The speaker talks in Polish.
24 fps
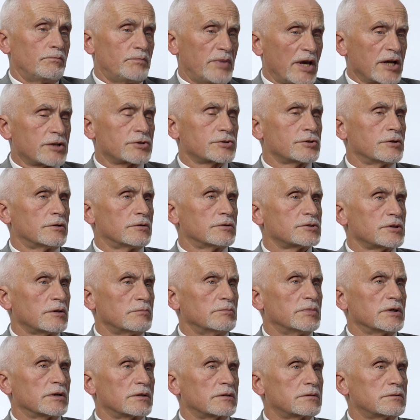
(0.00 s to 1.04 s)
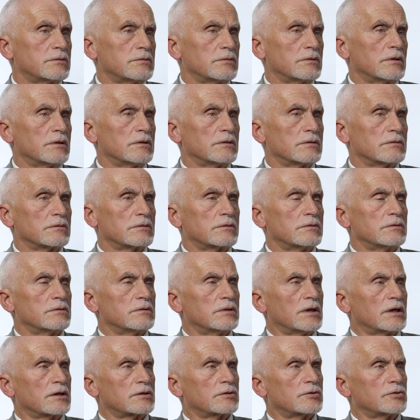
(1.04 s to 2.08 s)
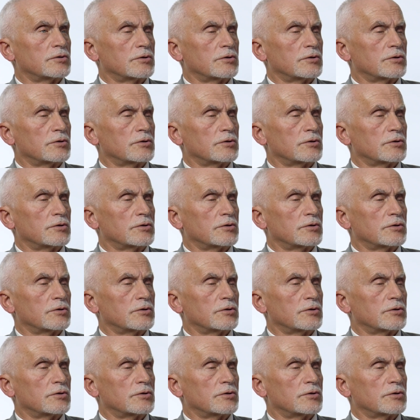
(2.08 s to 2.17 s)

pierwszą osobę, która, na,